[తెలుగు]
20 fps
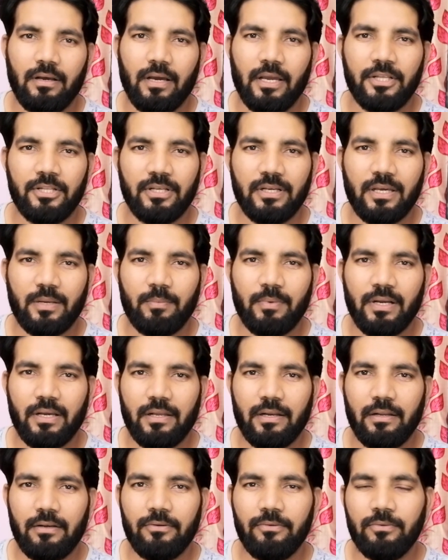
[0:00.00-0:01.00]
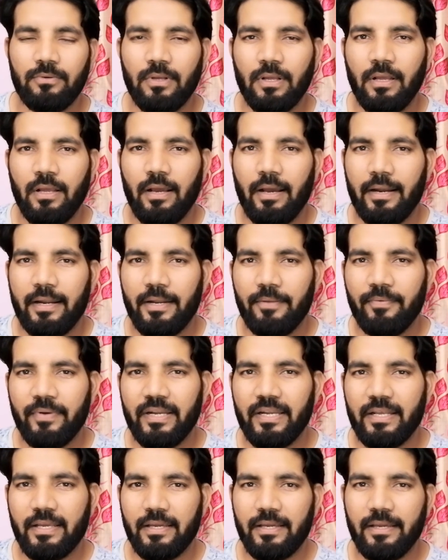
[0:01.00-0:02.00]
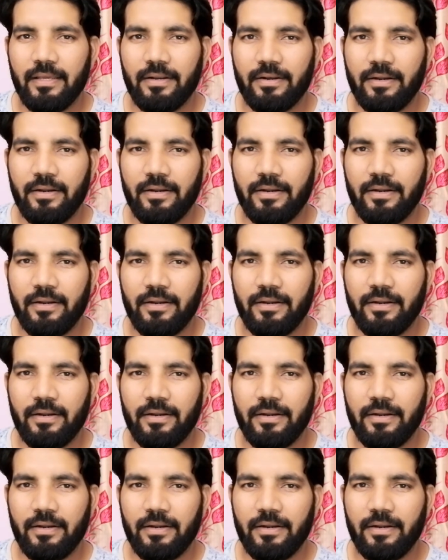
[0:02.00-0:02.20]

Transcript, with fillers: ఆయుధ కర్మాగారాలు అంటే వీటికి